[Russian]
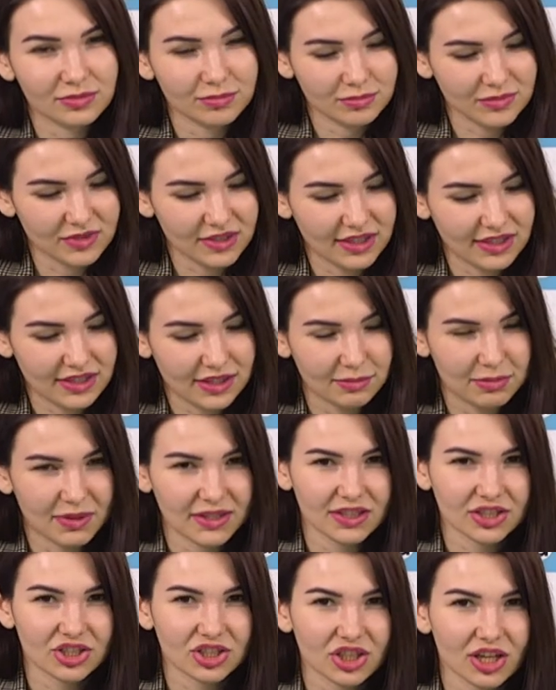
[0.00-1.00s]
если
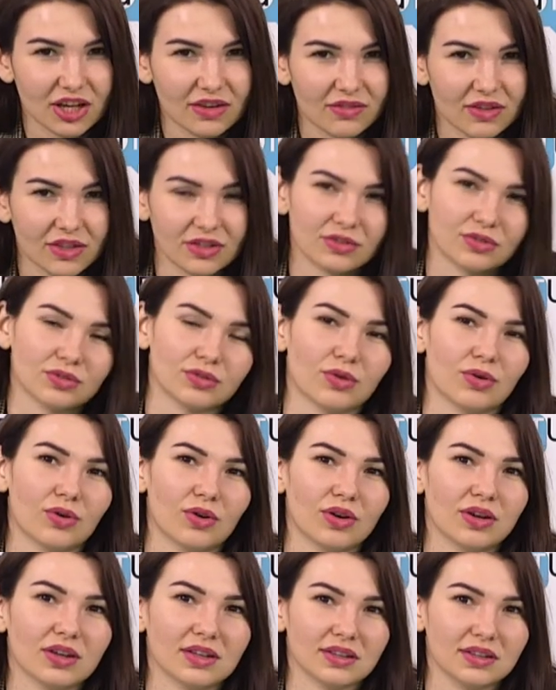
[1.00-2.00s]
подешевле,
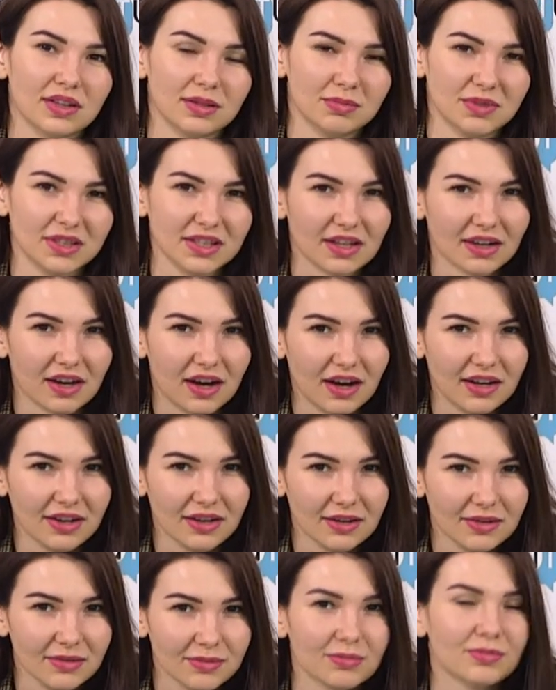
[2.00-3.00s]
то
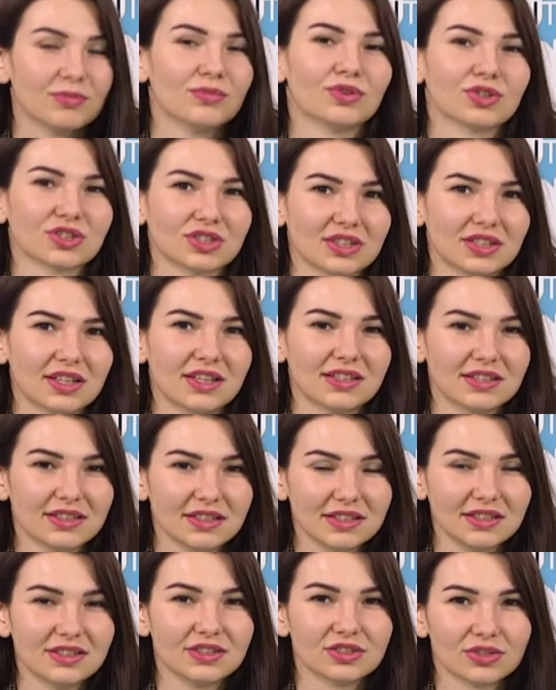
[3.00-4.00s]
Доминикана, можно
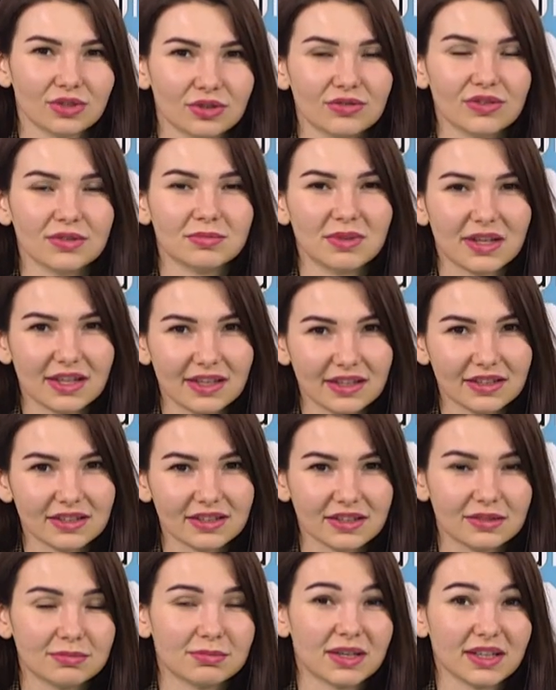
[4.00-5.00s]
найти дешевые
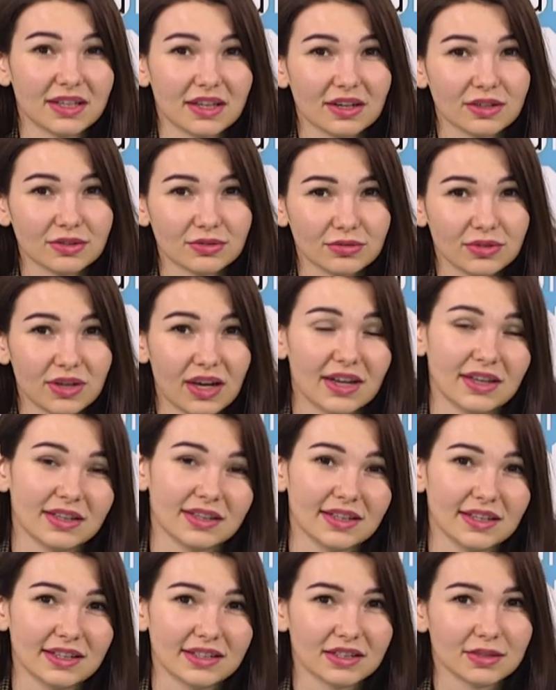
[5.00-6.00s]
билеты и поехать туда.
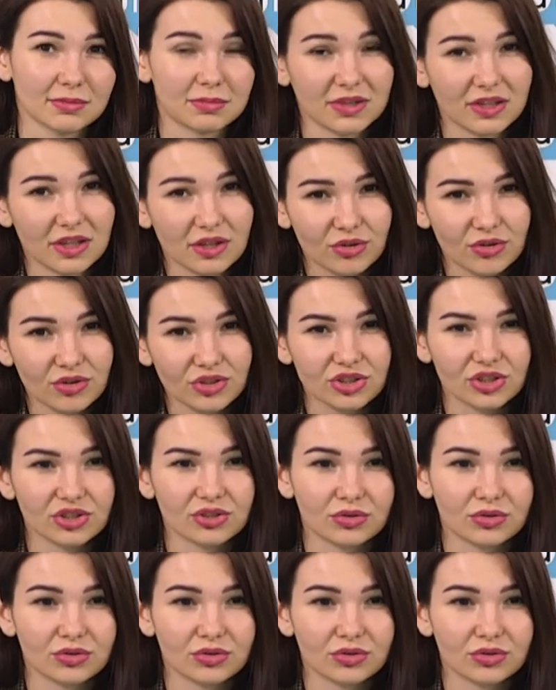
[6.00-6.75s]
Если подороже,